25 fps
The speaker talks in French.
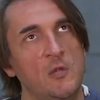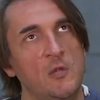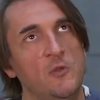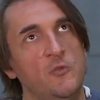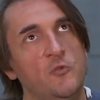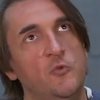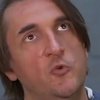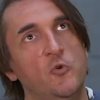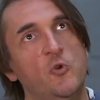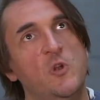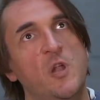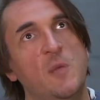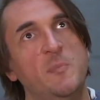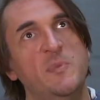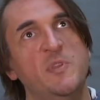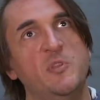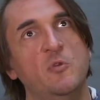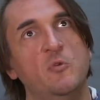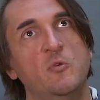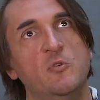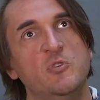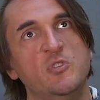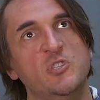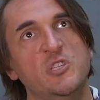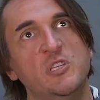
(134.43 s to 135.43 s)
de la
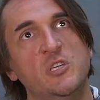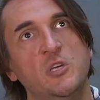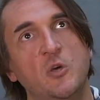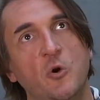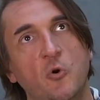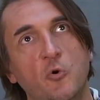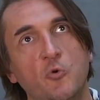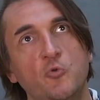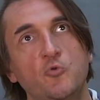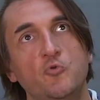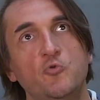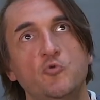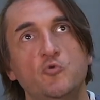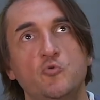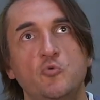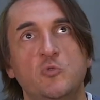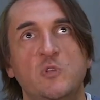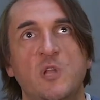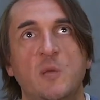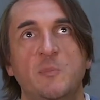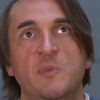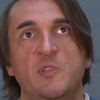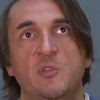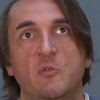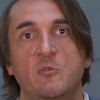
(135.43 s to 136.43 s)
mythologie russe ou de
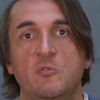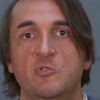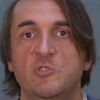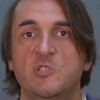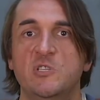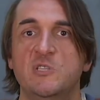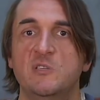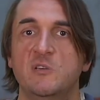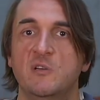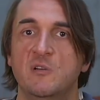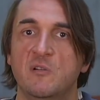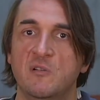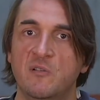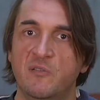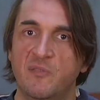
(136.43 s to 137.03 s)
la mythologie euh,